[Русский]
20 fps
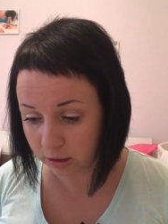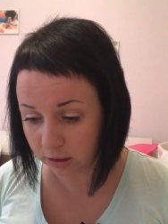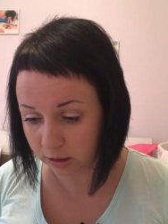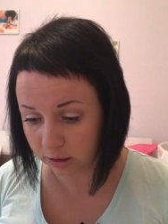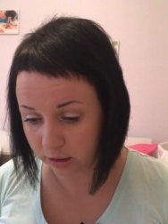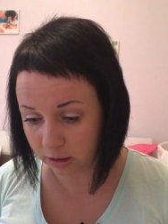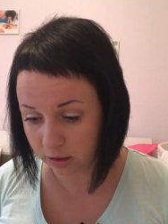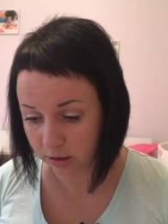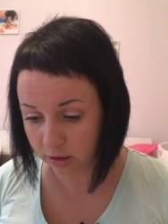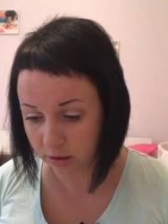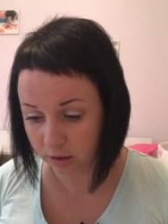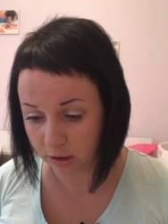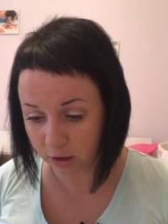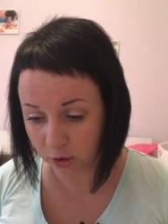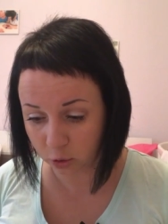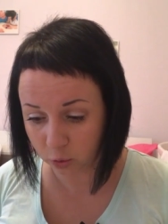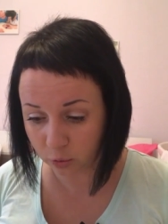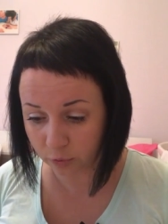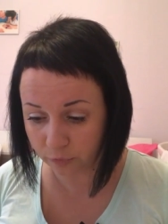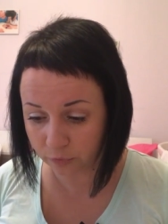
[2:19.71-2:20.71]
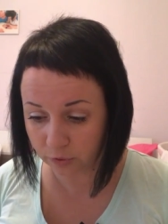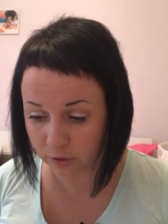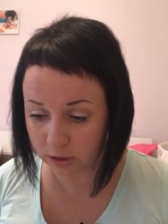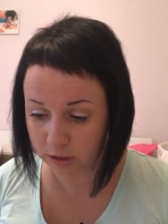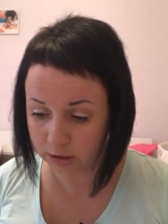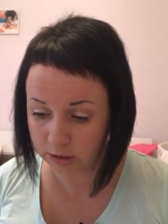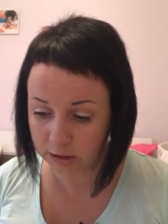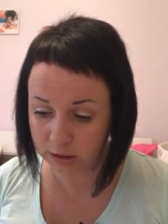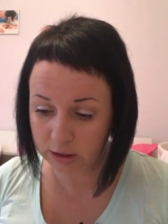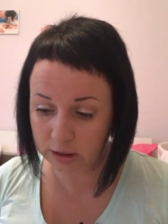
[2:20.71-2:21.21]
Это
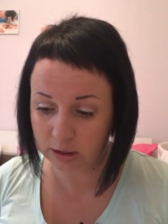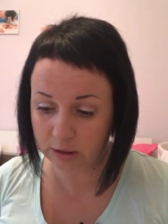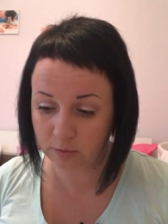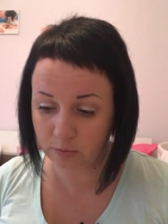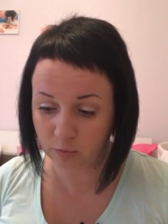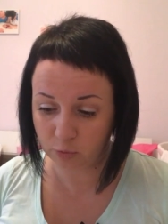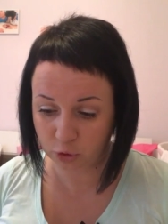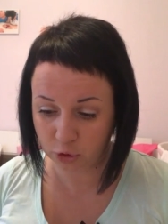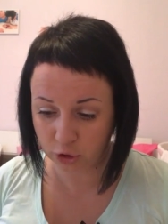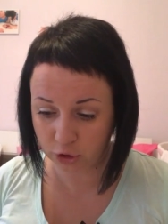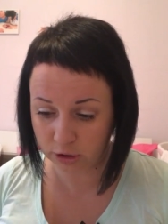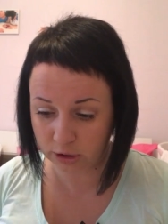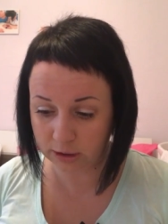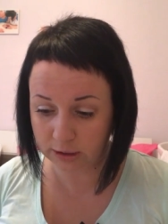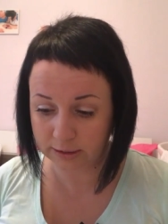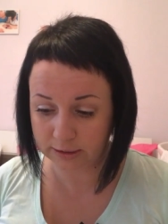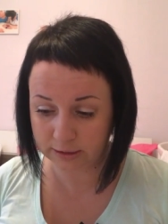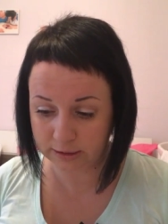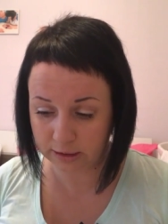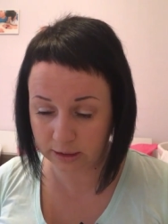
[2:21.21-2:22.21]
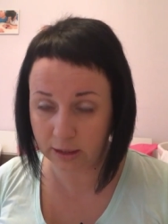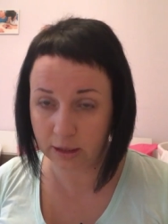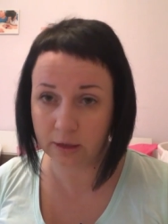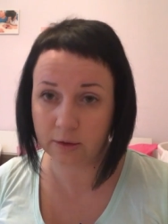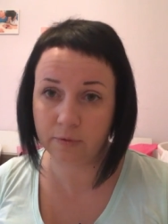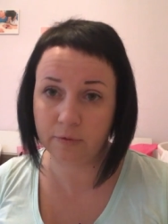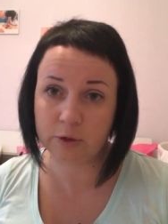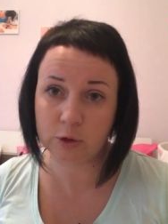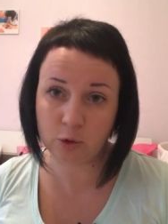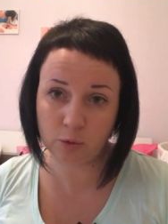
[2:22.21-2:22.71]
картофель и мучные
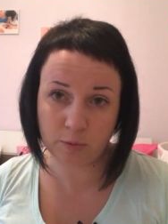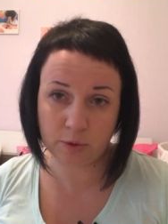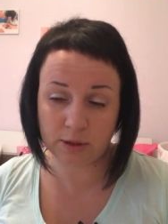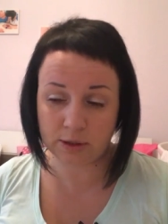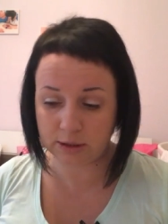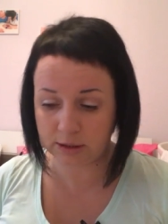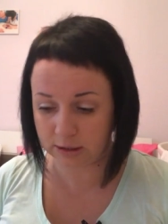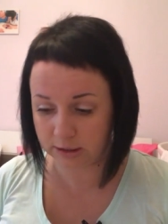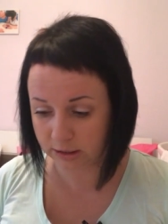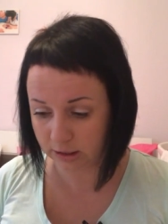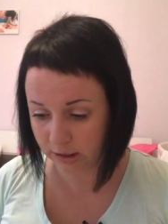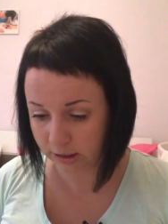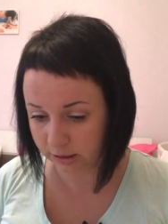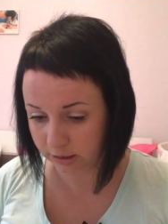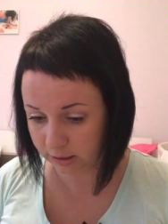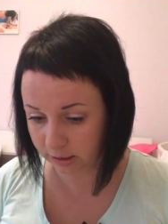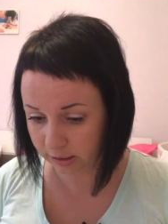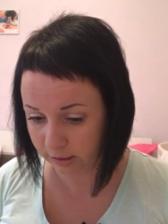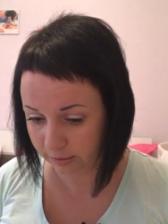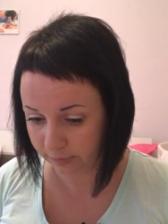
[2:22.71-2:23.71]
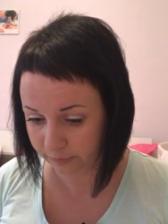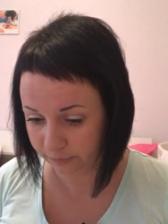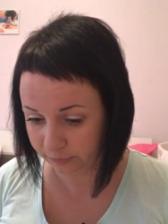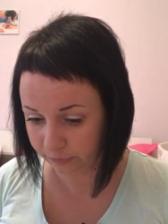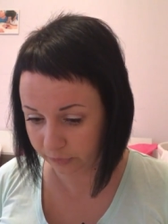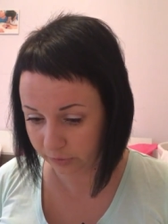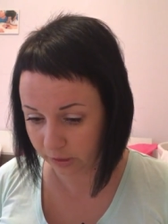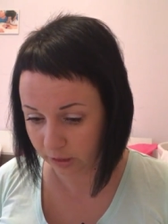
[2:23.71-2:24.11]
изделия, в особенности сладкие.